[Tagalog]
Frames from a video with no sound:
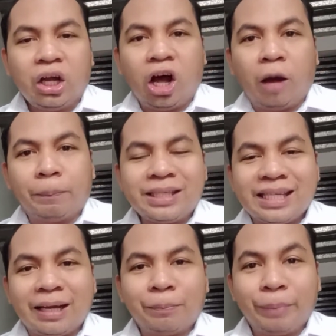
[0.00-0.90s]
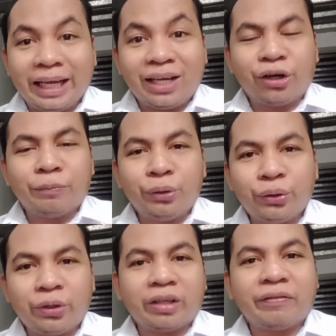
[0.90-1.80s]
office ng BEA or
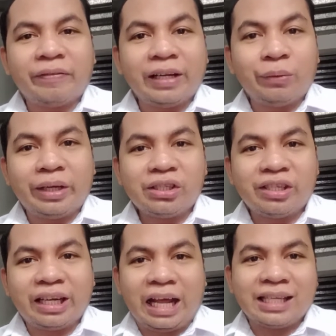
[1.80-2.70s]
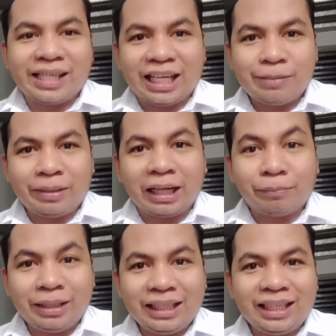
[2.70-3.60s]
Bureau of Evaluation and Assessment
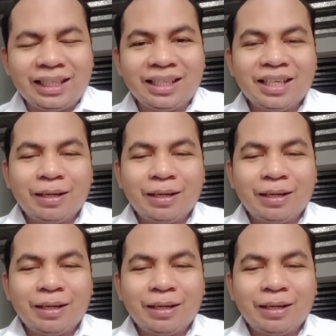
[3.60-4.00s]
at meaning